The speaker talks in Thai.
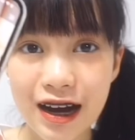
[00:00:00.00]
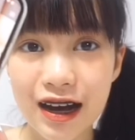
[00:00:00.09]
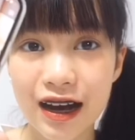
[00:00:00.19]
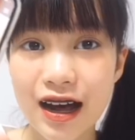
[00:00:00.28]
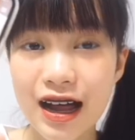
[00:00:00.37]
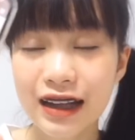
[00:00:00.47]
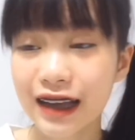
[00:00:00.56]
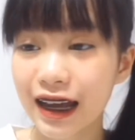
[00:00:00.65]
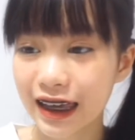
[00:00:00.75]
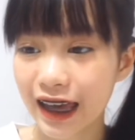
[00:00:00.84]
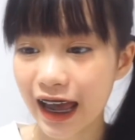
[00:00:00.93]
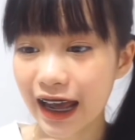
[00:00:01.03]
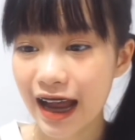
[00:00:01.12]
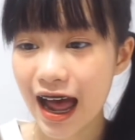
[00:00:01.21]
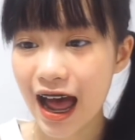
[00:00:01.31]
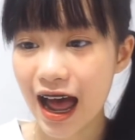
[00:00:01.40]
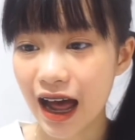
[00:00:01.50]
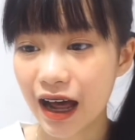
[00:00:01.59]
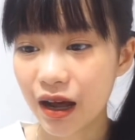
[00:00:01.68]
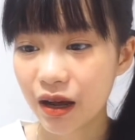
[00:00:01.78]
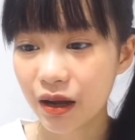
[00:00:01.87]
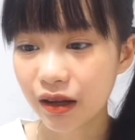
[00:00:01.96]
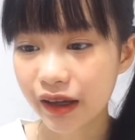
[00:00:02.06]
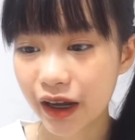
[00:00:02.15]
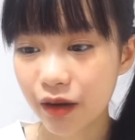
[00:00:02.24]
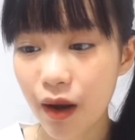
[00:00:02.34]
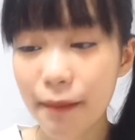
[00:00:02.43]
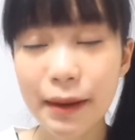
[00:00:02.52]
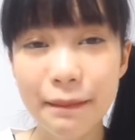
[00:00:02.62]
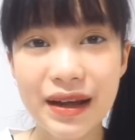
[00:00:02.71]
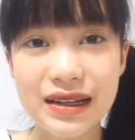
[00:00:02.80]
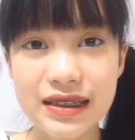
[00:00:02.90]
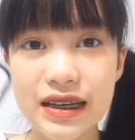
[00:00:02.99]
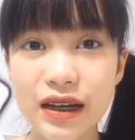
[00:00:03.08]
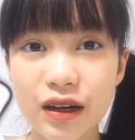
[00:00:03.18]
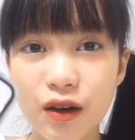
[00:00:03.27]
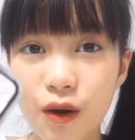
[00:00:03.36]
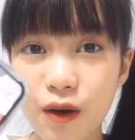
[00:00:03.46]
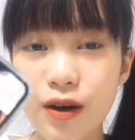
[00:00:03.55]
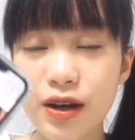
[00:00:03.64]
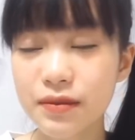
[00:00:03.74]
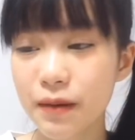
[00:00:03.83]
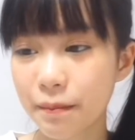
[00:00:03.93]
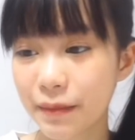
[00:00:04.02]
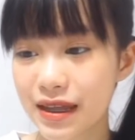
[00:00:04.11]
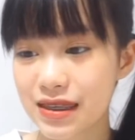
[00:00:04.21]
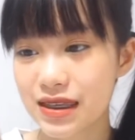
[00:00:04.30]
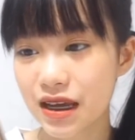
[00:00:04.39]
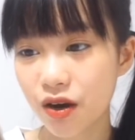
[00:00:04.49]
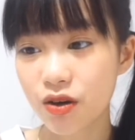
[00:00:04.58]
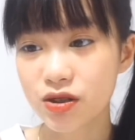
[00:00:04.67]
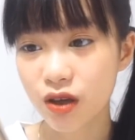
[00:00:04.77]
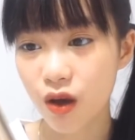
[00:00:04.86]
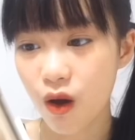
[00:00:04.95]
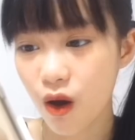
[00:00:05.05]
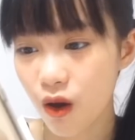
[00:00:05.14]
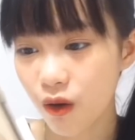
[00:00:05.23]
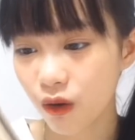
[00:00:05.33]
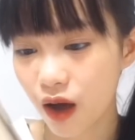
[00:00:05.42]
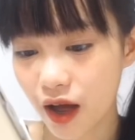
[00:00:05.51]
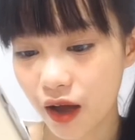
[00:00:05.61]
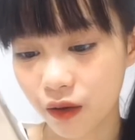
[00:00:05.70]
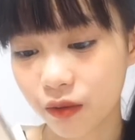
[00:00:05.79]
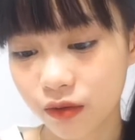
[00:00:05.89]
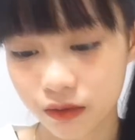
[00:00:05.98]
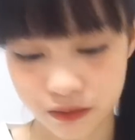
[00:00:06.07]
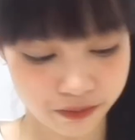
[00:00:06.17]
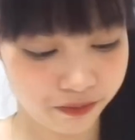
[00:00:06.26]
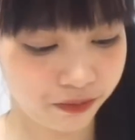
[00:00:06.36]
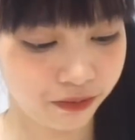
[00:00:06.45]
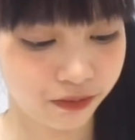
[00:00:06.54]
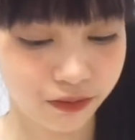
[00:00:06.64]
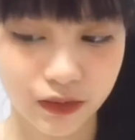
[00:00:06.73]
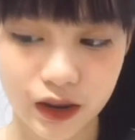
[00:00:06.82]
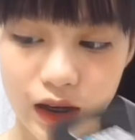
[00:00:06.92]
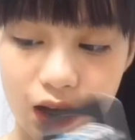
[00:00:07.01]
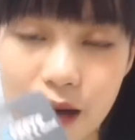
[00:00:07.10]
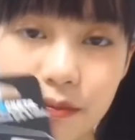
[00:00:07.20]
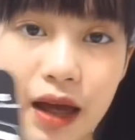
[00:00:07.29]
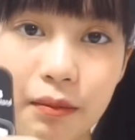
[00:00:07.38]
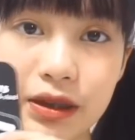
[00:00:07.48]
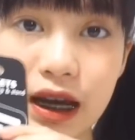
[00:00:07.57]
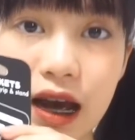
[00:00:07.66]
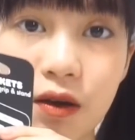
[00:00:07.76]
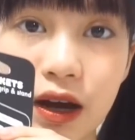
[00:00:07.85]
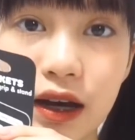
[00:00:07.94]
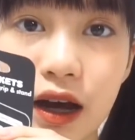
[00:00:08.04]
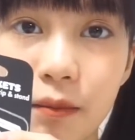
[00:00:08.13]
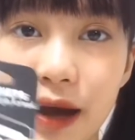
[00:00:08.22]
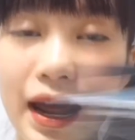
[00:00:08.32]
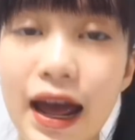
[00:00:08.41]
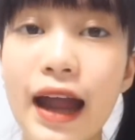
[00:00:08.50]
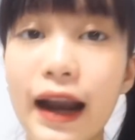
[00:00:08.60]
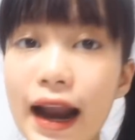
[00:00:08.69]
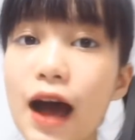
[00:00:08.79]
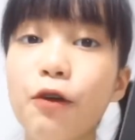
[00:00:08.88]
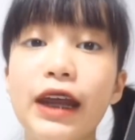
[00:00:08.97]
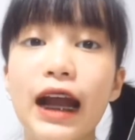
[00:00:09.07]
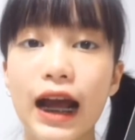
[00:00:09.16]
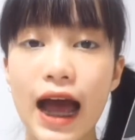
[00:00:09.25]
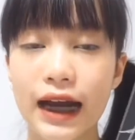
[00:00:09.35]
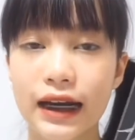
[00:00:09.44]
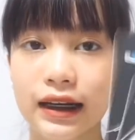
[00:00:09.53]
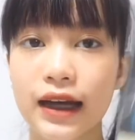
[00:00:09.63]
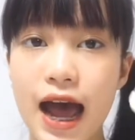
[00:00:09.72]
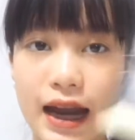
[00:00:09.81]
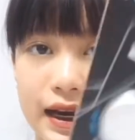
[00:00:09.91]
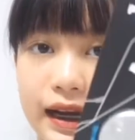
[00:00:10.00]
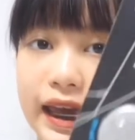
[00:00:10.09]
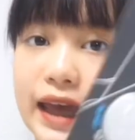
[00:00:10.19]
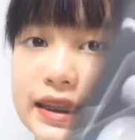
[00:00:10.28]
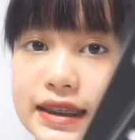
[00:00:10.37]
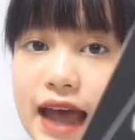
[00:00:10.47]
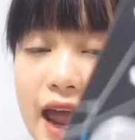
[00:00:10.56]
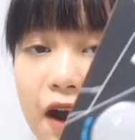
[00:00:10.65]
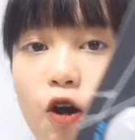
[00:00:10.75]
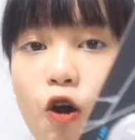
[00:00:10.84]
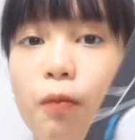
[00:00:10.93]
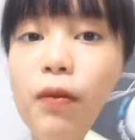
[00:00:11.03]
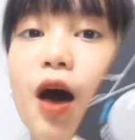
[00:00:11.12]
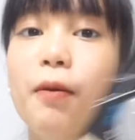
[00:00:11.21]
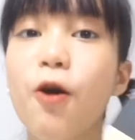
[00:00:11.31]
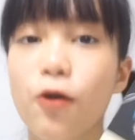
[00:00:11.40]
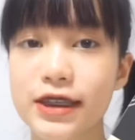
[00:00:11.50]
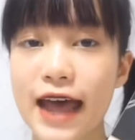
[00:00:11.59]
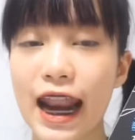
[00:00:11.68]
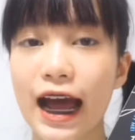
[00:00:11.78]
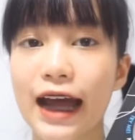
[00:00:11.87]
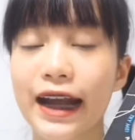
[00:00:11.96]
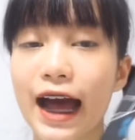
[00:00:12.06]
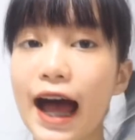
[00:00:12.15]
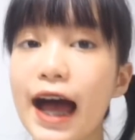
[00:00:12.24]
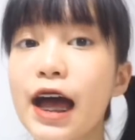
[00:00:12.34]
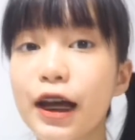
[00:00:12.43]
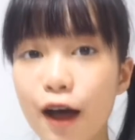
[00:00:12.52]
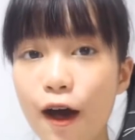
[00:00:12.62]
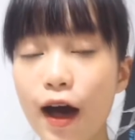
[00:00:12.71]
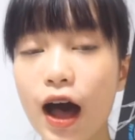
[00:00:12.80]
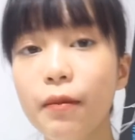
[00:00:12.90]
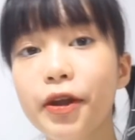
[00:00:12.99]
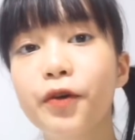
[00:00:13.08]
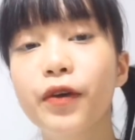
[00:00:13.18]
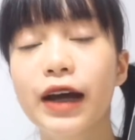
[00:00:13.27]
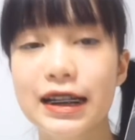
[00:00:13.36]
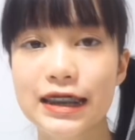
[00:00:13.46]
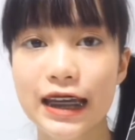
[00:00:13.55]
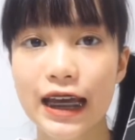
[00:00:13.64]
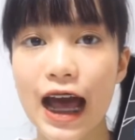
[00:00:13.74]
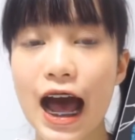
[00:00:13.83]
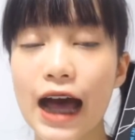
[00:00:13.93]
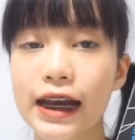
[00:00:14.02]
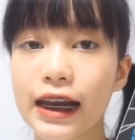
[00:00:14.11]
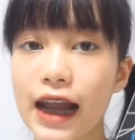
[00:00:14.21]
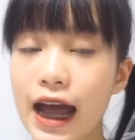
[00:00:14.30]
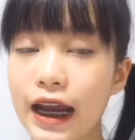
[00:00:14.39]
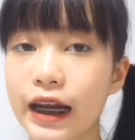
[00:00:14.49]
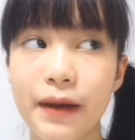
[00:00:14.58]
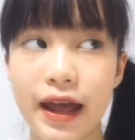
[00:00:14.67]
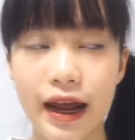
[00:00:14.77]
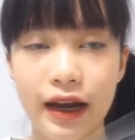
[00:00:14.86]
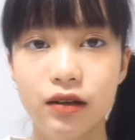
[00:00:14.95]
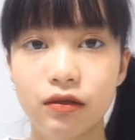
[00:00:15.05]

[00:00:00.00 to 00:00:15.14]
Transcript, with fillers: ร์ แต่เกดอะคิดว่ามันเป็นสีโรส แบบเป็นสีโรส โกลอ้าวกำแล้วมันจะเข้ากับเครื่องไหม นั้นเอางี้ละกันอันนี้เกดแจกครบ รอบ6แสนละกันนะคะ ก็เข้าไปดูกติกาในเพจ